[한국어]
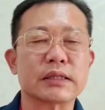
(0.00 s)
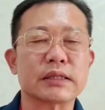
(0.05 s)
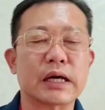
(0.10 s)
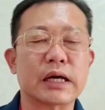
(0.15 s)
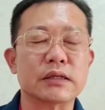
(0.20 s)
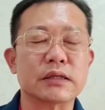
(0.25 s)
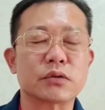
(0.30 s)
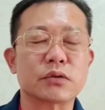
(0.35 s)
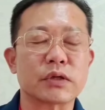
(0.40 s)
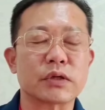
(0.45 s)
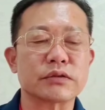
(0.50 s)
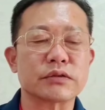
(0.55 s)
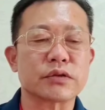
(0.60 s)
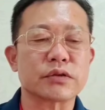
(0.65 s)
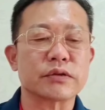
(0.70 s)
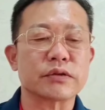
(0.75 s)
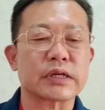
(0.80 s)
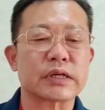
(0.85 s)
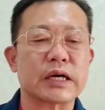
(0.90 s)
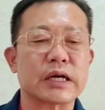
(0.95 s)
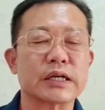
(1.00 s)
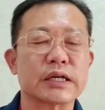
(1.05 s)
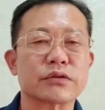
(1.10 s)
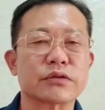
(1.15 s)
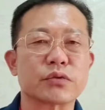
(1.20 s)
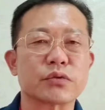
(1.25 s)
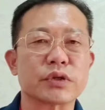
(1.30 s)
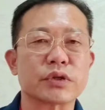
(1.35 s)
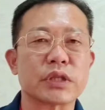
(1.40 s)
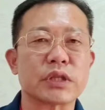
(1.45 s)
나 도와주는 기운들이 강하게
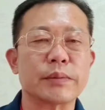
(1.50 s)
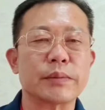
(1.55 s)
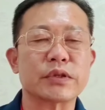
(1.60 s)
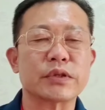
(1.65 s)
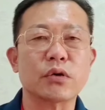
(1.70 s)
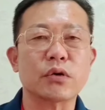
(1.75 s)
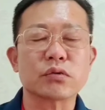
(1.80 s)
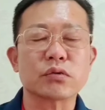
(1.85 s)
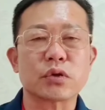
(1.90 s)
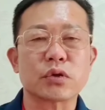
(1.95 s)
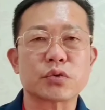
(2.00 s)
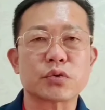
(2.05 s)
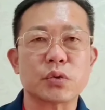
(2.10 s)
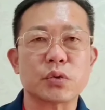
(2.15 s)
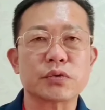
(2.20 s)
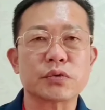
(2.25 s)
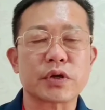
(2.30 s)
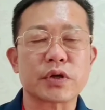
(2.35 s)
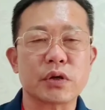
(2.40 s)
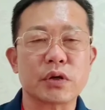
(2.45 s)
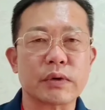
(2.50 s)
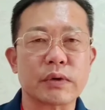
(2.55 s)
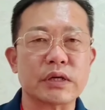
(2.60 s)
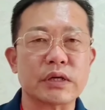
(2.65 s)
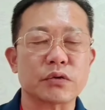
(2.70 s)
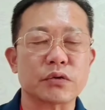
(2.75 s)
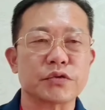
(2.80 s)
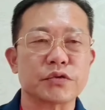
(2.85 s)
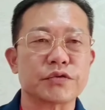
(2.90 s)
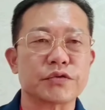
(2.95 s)
들어오기 때문에 더욱더 좋은
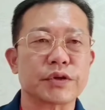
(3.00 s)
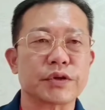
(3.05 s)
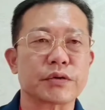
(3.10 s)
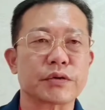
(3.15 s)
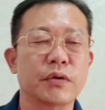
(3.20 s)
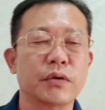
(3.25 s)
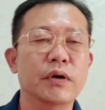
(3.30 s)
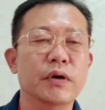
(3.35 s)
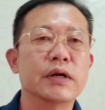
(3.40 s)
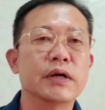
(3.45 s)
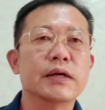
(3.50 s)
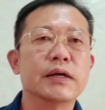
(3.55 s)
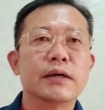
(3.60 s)
결과를 얻을 수 있고